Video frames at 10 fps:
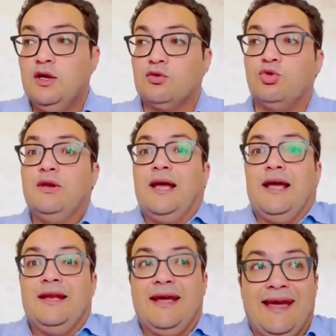الكل
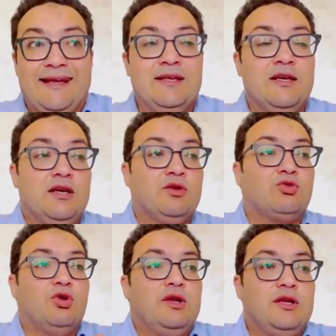قلقان
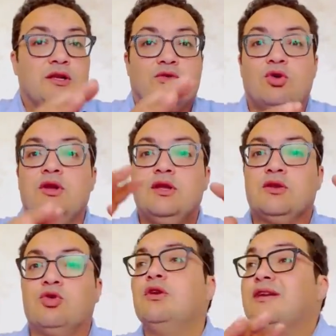الكل الكل
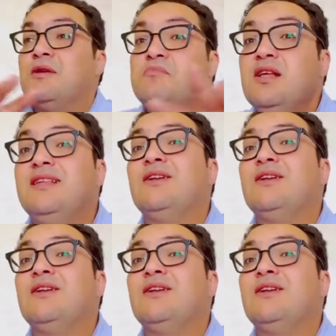الكل كمية